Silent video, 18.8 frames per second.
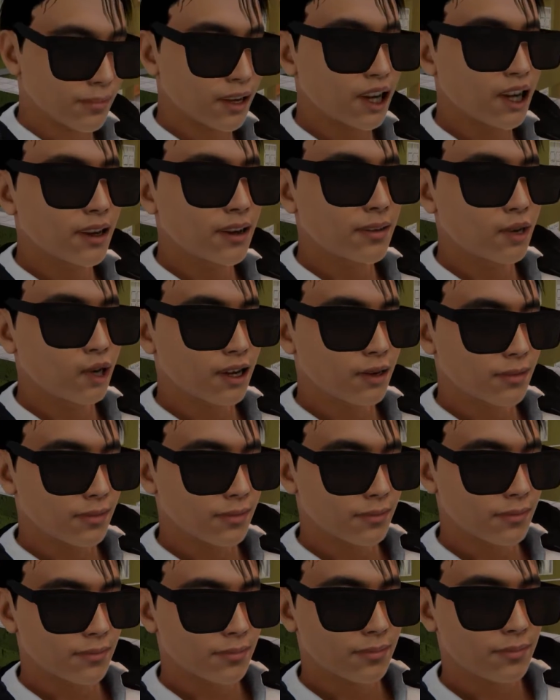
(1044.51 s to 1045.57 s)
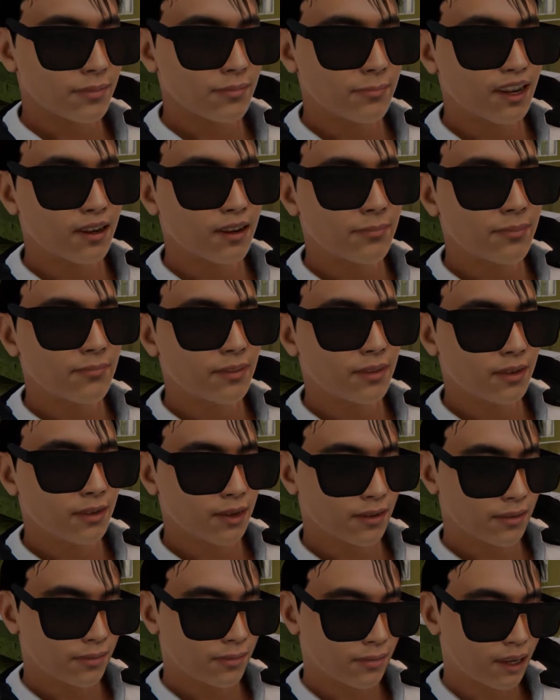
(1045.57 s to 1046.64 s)
nggak oh, dekat. Ho. Then come
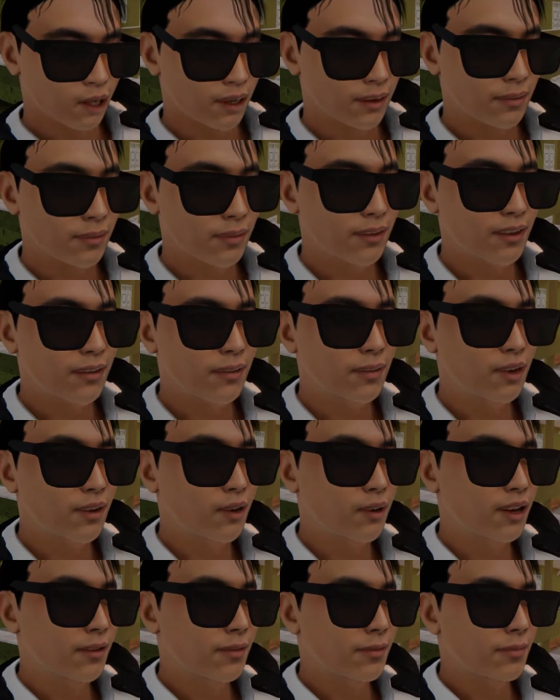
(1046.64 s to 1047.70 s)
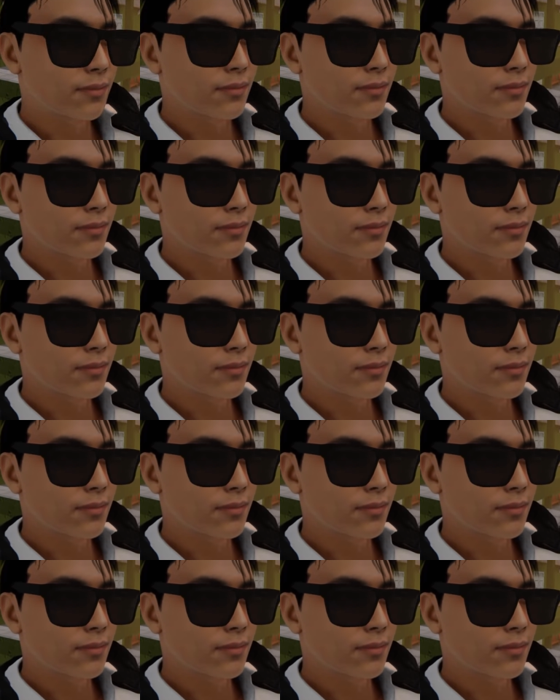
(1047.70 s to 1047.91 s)
as close as you like.